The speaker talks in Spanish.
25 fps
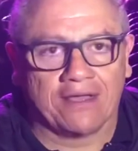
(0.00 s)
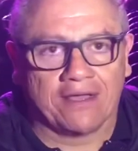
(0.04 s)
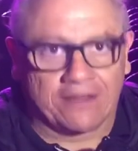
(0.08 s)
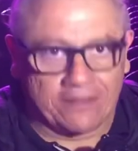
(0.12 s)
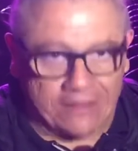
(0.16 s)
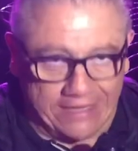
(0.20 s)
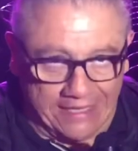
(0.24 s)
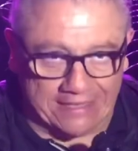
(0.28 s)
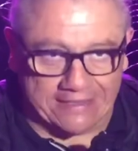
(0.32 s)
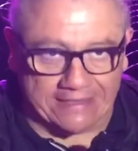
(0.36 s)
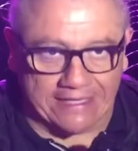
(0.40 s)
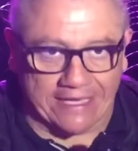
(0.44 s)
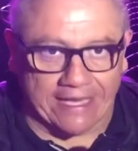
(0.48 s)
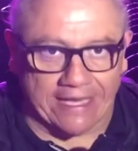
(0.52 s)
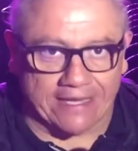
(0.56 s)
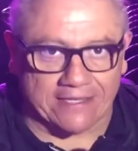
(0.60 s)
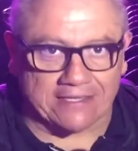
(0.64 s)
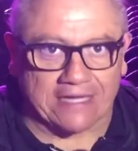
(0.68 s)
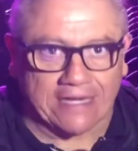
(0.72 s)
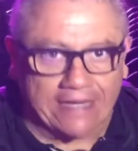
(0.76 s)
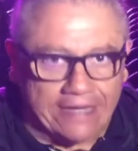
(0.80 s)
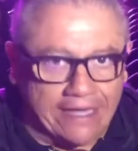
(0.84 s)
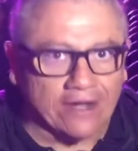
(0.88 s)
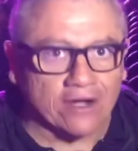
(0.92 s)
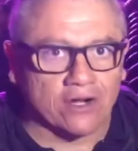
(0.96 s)
Desde que
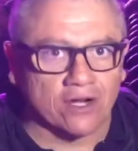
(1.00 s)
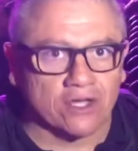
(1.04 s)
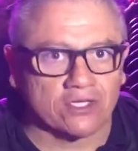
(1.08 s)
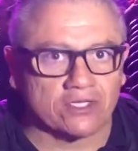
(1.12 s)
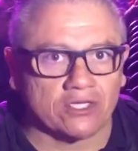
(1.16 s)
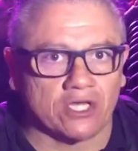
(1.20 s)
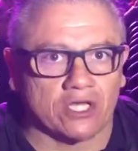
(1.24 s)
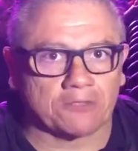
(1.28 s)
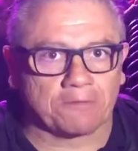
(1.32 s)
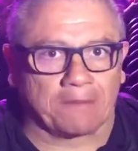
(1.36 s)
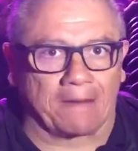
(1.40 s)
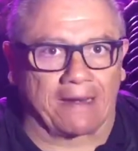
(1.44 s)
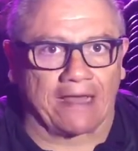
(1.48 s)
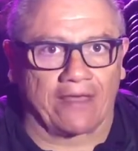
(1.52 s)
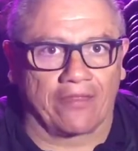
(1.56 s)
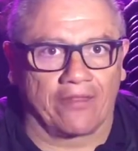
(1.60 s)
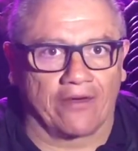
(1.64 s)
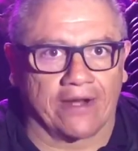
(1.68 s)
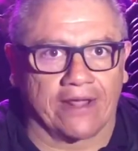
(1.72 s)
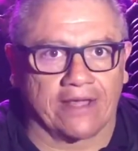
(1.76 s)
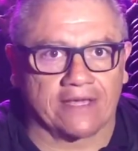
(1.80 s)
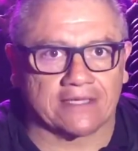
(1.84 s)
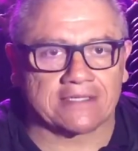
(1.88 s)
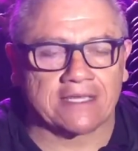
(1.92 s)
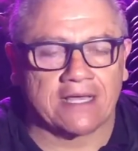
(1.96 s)
salieron los dos
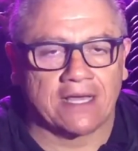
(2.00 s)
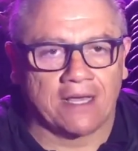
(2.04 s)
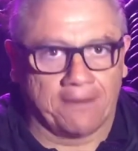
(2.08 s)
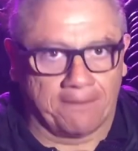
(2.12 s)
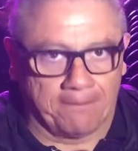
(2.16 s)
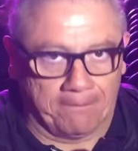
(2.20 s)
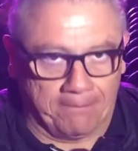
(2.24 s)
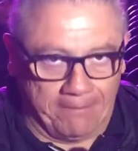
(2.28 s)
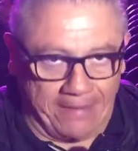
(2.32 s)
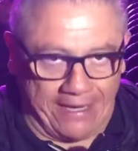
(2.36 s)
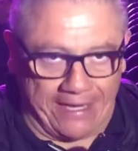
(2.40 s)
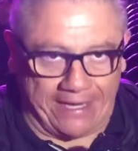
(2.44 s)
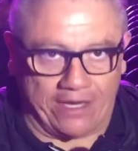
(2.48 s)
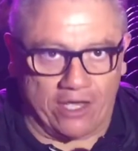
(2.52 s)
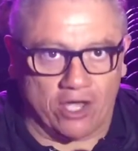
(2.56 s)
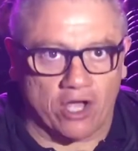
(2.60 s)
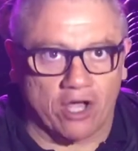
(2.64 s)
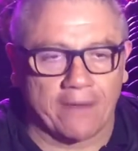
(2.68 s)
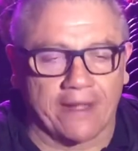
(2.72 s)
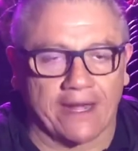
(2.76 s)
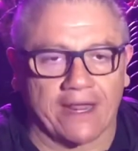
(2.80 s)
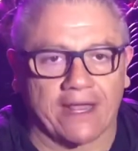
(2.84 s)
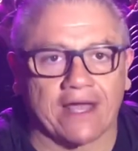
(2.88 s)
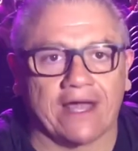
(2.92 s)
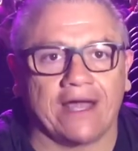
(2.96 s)
peleadores
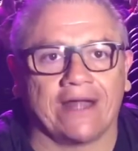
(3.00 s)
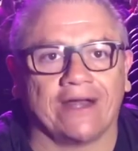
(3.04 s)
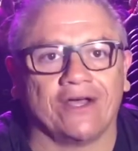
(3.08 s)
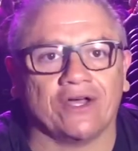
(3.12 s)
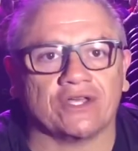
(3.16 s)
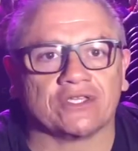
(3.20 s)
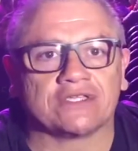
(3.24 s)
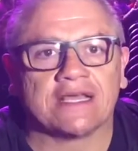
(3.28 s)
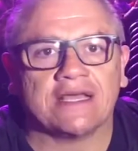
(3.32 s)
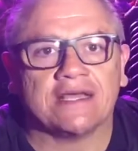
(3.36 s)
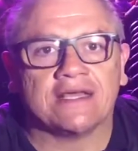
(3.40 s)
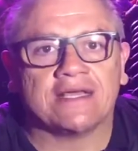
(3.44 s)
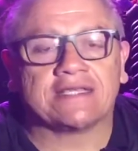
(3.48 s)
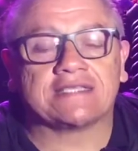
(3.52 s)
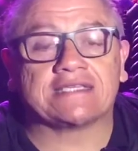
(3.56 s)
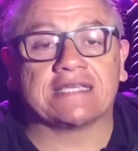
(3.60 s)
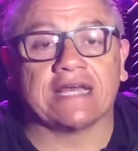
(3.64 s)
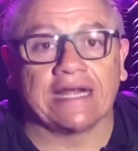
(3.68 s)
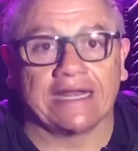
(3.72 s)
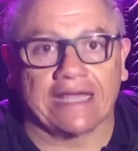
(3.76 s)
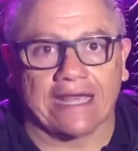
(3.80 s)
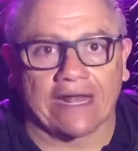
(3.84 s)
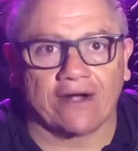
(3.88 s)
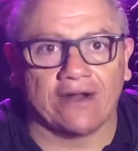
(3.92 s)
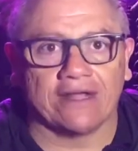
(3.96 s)
mexicoamericanos,
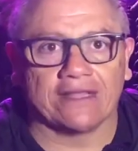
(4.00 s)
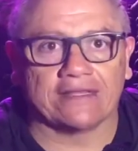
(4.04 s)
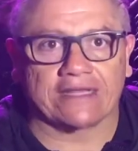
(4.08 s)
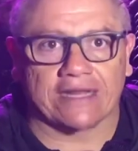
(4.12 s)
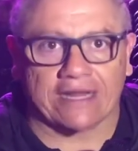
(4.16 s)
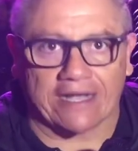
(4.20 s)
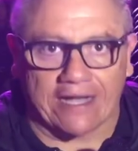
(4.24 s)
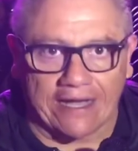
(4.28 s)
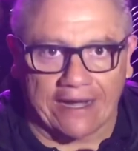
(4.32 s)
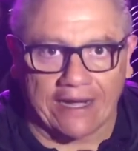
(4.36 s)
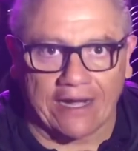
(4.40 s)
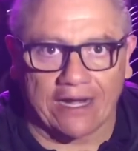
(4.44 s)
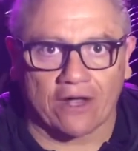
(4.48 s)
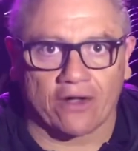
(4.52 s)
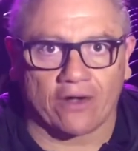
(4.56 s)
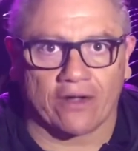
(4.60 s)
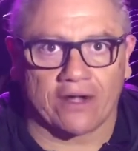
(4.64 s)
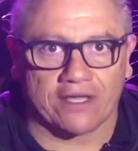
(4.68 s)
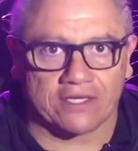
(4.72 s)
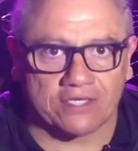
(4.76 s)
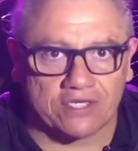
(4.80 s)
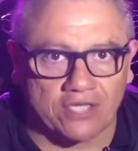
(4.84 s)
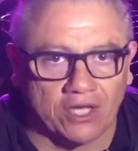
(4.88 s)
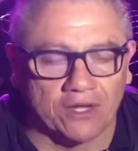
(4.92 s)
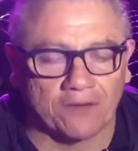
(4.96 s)
salieron a entregar el
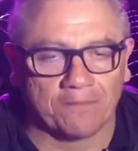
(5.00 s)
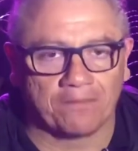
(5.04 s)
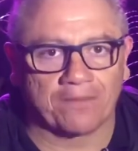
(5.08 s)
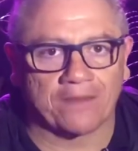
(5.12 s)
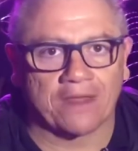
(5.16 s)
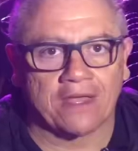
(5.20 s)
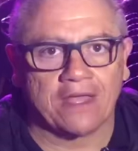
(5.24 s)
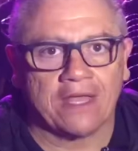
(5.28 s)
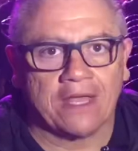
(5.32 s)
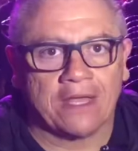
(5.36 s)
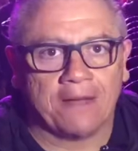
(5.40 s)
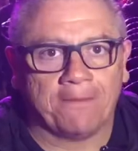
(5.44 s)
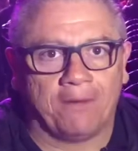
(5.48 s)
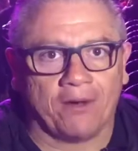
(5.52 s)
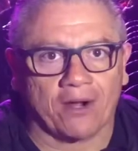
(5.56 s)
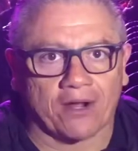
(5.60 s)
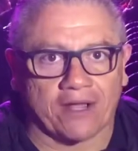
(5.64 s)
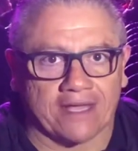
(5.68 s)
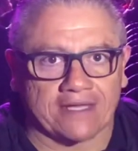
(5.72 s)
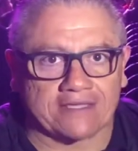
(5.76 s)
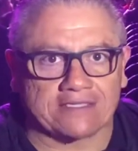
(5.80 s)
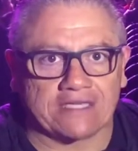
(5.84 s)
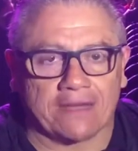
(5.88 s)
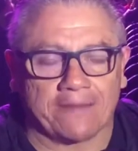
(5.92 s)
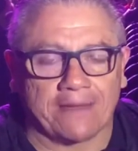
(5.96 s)
corazón,
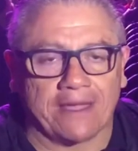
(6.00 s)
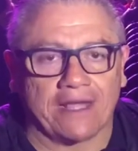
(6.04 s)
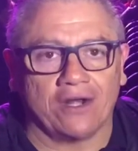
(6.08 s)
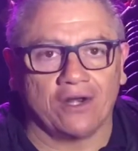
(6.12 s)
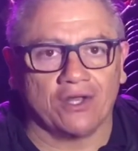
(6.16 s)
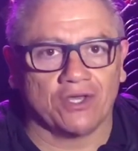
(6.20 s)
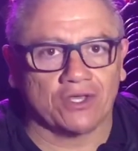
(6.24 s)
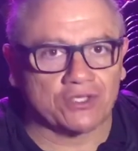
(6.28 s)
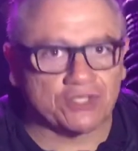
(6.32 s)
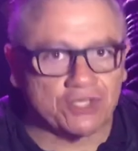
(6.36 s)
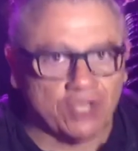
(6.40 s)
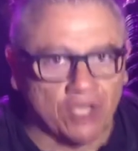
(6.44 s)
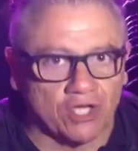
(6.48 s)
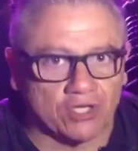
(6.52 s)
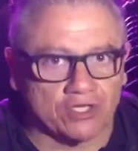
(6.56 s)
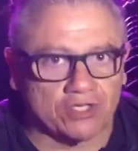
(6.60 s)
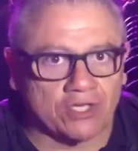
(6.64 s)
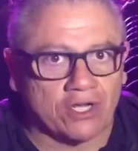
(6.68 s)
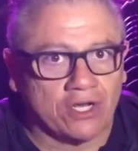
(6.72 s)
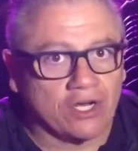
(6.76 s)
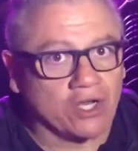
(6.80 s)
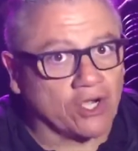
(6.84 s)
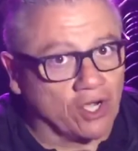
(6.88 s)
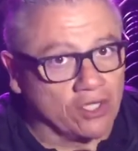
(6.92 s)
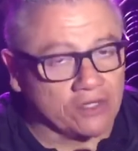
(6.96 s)
porque sabían los dos,
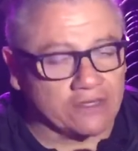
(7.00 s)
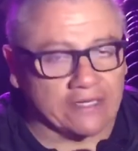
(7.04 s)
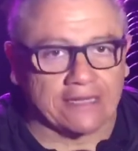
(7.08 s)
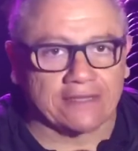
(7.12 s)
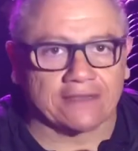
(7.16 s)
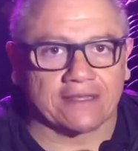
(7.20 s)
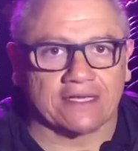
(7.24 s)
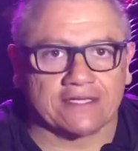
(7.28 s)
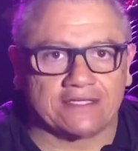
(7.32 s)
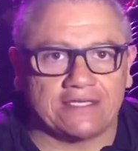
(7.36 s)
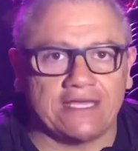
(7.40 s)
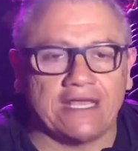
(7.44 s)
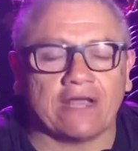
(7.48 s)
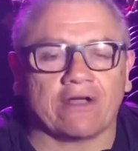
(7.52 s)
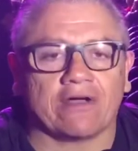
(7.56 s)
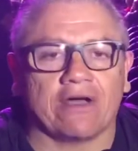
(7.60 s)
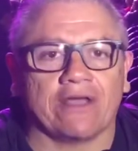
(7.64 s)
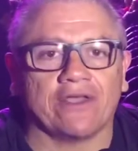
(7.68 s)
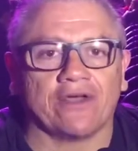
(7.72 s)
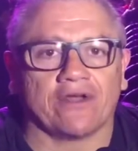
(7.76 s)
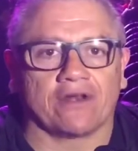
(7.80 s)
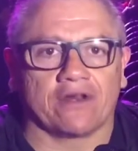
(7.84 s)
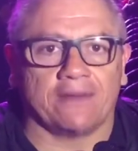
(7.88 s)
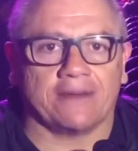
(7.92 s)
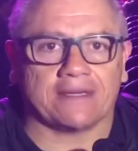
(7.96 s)
con 35
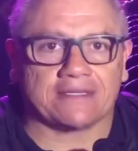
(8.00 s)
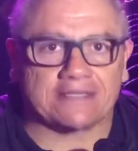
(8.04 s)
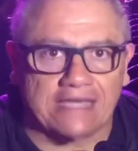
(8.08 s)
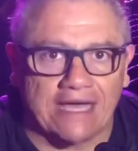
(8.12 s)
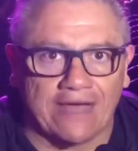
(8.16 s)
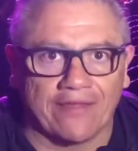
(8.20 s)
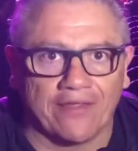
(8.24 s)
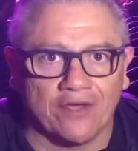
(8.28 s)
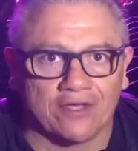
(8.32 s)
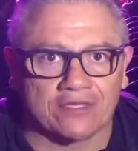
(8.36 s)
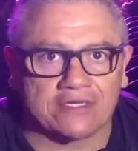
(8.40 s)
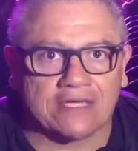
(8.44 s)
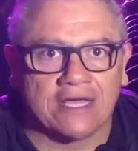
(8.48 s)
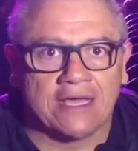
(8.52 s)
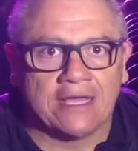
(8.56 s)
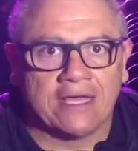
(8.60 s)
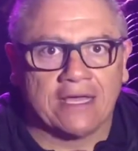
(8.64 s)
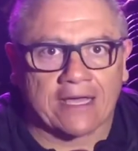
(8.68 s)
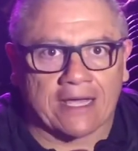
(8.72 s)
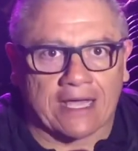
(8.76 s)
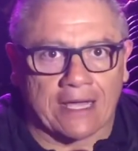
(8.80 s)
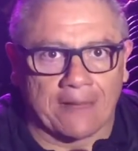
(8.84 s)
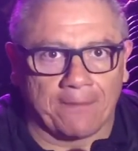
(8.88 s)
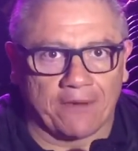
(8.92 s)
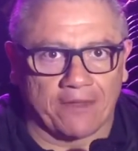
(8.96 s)
años rebasados,
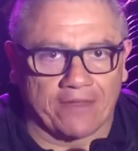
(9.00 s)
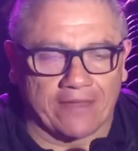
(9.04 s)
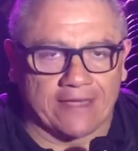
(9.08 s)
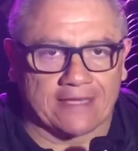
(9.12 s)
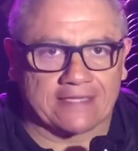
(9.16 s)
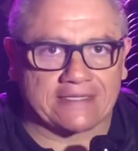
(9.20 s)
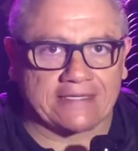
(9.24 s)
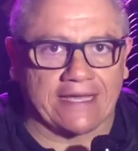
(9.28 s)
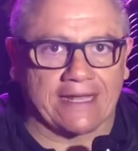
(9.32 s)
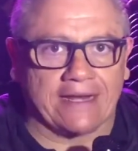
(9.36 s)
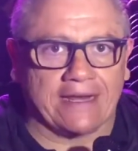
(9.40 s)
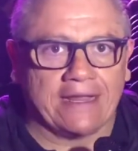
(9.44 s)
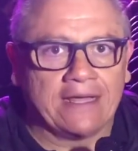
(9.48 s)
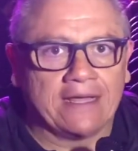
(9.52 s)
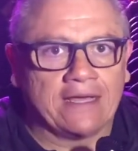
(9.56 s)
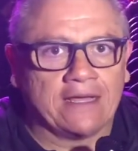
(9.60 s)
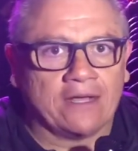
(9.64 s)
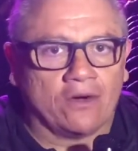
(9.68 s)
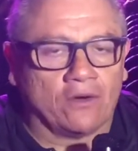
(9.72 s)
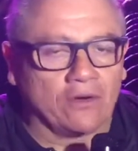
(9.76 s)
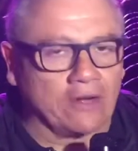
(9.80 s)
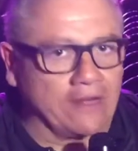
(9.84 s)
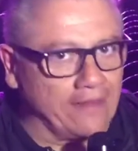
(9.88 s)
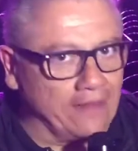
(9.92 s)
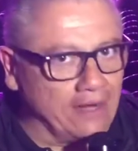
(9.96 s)
que podía ser
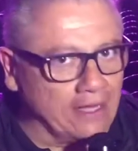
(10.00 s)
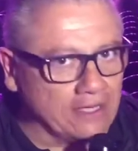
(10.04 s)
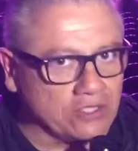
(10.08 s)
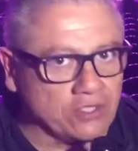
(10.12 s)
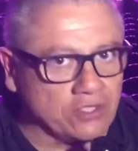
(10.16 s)
una de las